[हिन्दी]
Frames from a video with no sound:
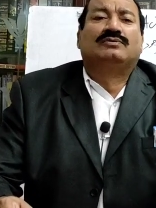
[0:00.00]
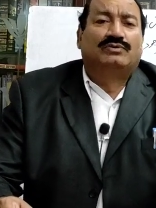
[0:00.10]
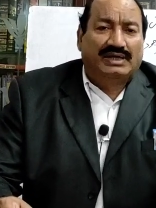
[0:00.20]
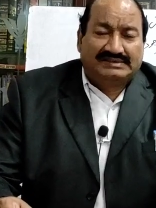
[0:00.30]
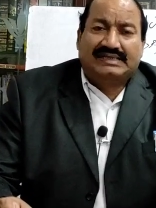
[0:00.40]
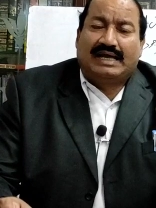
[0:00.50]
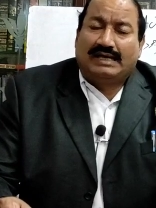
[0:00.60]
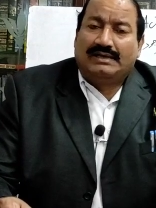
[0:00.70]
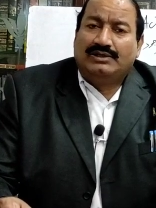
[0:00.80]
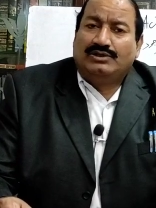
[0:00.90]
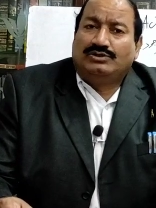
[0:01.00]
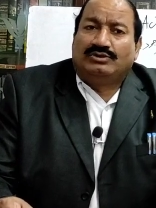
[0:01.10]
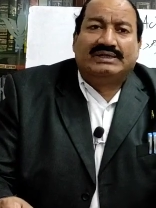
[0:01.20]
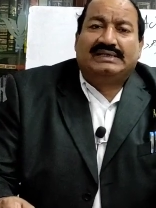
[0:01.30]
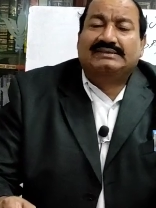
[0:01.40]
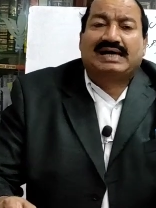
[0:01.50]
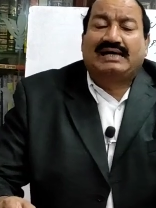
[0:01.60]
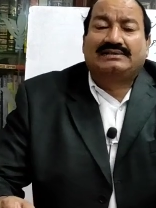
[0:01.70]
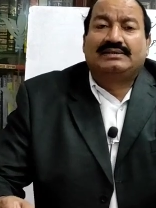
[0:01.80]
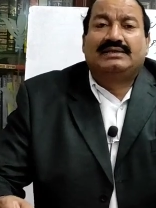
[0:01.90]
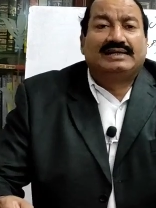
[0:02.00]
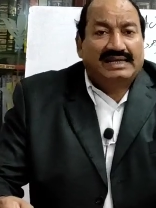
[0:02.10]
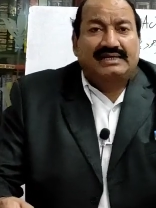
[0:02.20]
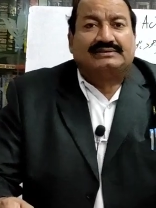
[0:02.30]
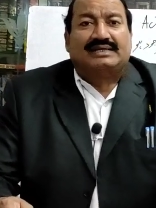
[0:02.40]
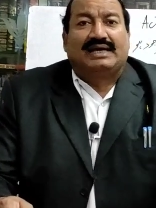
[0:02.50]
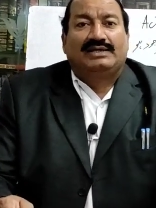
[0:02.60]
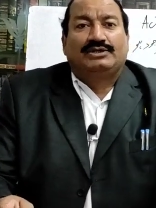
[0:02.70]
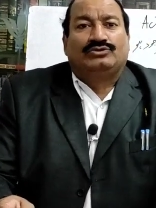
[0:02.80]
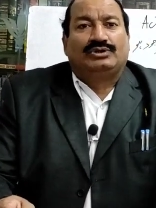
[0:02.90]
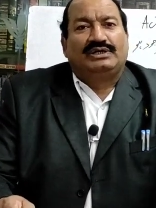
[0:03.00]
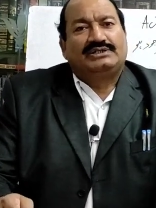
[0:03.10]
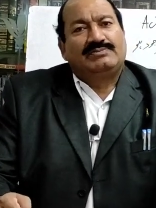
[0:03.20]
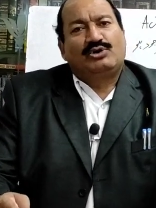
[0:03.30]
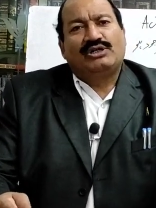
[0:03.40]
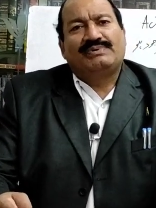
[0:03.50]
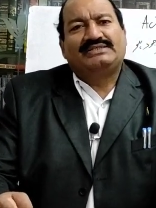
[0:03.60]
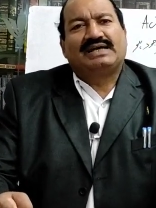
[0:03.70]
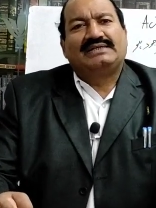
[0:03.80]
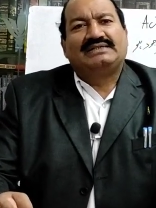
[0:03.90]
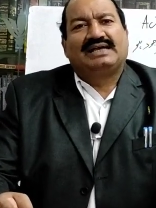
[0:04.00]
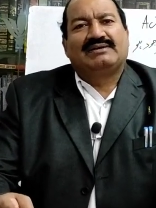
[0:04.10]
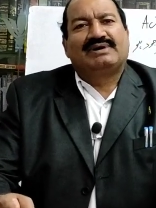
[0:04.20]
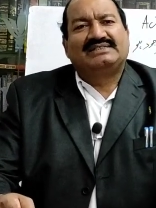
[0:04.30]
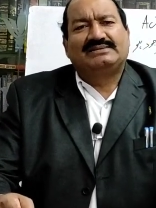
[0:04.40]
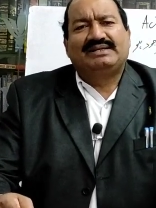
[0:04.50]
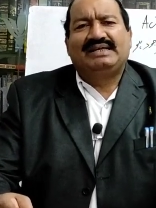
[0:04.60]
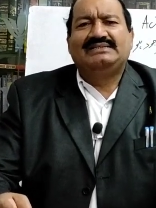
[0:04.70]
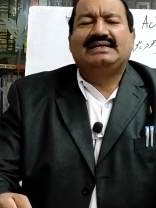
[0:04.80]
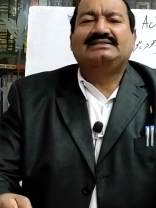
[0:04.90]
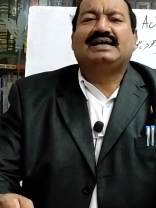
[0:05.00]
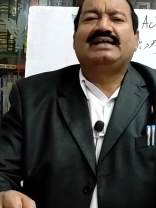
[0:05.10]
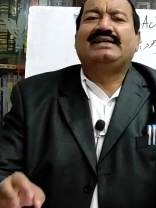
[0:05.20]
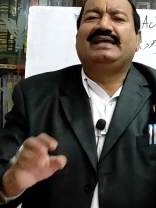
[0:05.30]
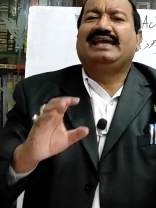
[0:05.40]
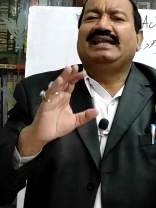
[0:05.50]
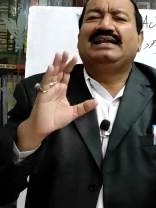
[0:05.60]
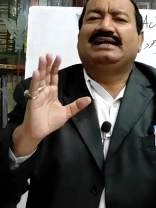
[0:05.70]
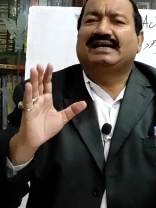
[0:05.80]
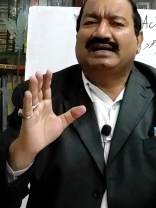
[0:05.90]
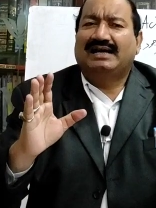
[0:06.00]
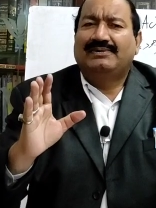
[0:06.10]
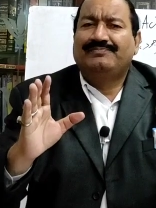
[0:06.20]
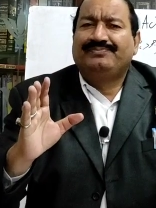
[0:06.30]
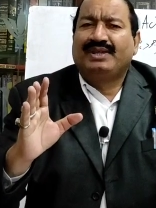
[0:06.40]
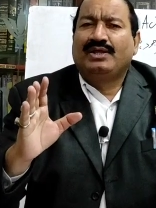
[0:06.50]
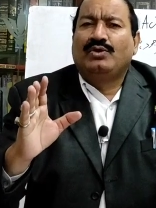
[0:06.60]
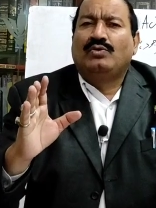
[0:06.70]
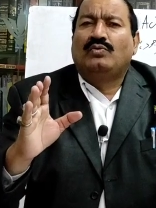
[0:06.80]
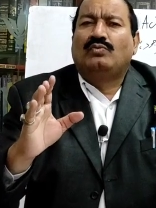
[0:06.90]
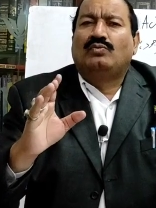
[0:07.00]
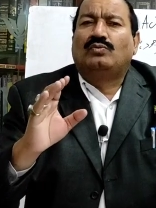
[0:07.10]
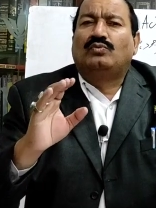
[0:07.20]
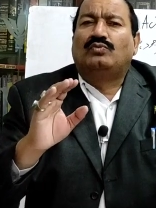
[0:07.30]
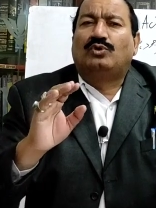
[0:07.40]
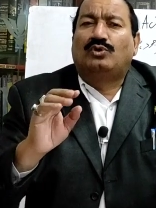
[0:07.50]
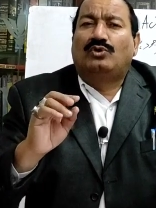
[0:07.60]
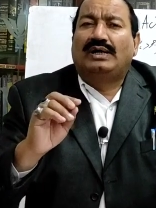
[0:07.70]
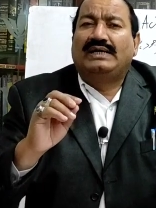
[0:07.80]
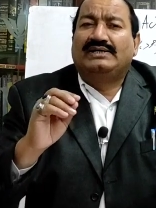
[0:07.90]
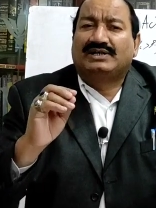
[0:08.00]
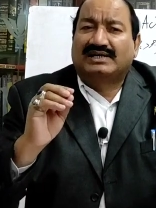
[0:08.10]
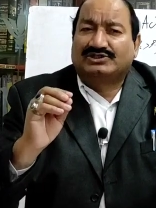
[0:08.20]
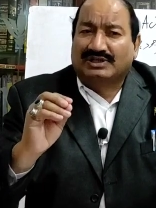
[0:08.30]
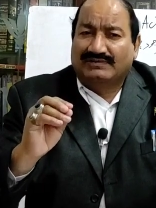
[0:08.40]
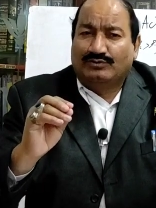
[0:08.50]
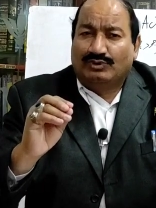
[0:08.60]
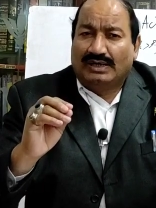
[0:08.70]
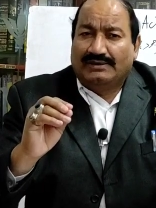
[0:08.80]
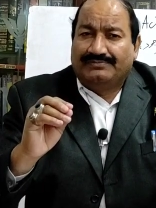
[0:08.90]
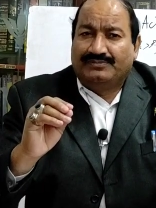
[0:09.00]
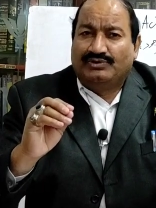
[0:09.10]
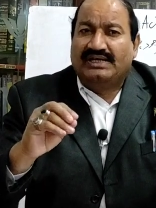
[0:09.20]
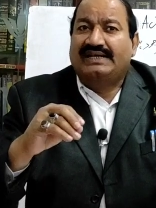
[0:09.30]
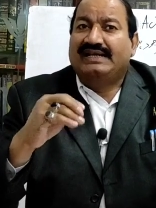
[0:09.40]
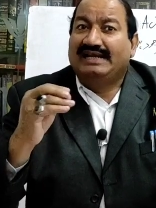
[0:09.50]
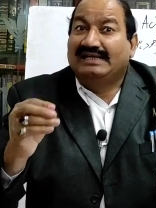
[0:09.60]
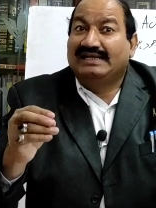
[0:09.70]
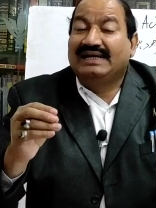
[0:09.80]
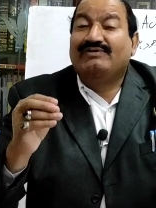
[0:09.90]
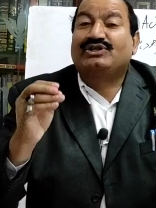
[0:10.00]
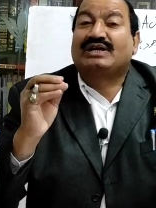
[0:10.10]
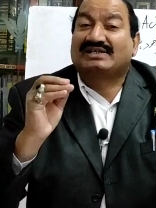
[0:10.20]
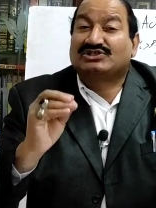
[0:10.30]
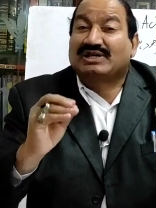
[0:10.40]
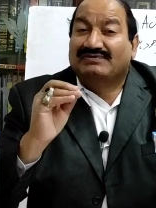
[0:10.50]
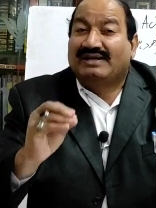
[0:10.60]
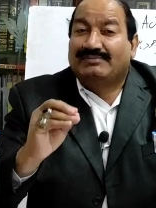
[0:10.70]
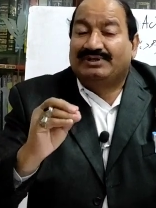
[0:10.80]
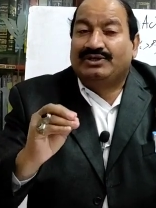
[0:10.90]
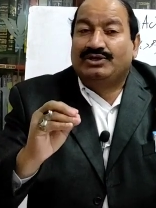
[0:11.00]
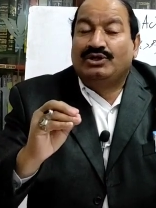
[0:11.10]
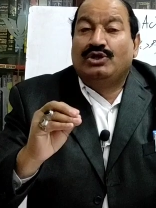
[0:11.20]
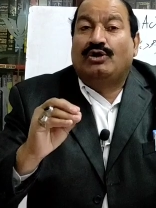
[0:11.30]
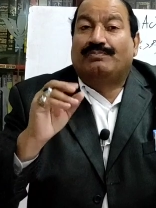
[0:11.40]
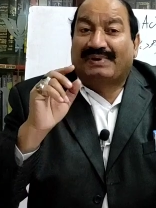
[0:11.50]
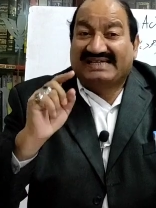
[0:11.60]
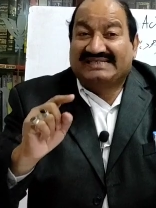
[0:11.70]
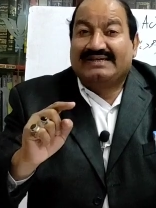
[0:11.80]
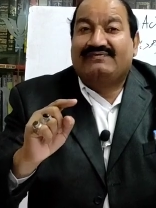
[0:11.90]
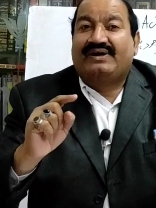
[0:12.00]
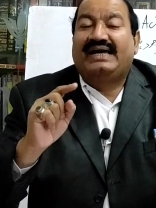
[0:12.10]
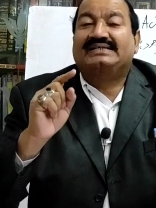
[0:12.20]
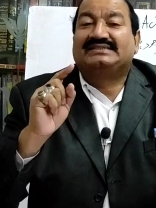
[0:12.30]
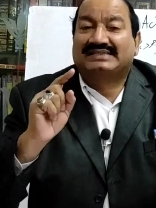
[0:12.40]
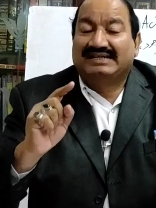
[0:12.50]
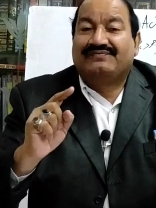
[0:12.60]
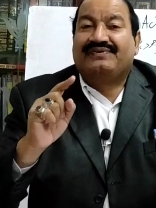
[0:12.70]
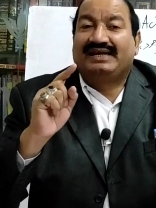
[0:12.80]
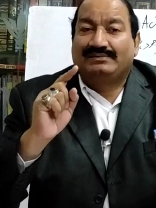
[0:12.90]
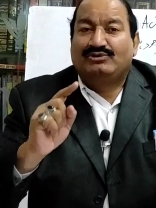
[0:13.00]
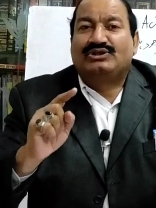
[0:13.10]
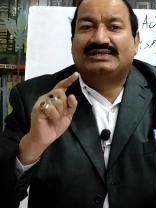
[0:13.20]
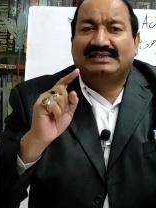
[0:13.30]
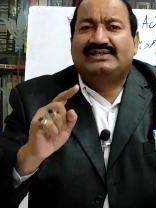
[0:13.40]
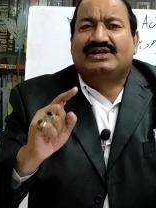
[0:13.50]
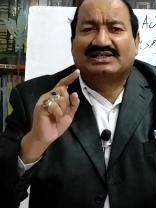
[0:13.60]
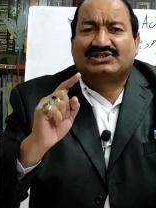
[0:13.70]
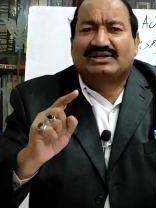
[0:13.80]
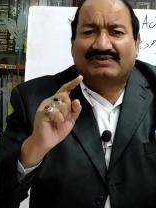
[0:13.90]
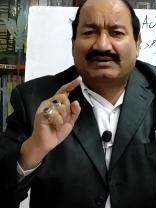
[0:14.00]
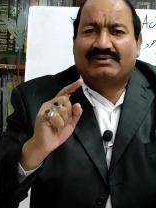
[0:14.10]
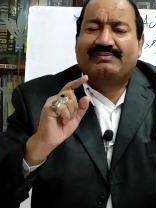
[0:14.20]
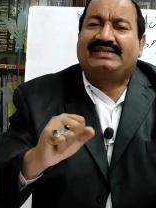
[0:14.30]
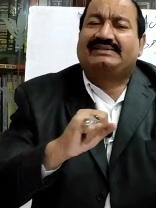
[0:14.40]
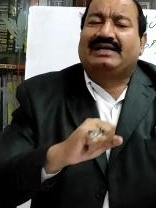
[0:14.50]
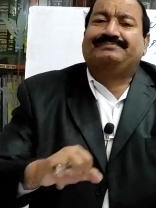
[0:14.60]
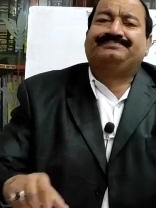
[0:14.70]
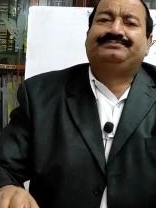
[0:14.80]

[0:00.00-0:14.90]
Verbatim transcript: वो हंसा तो इनके साथ नहीं लगता तो इसकी मोटी पहचान यह है कि माजी में ले जाए जहाँ ने नहीं लगेगा वो इंट्रांसटिव होंगे और जहाँ ने लगेगा वो ट्रांसटिव वर्ब और पैसे वाय सिर्फ फेल मुतदी ट्रांसटिव वर्ब का बनता है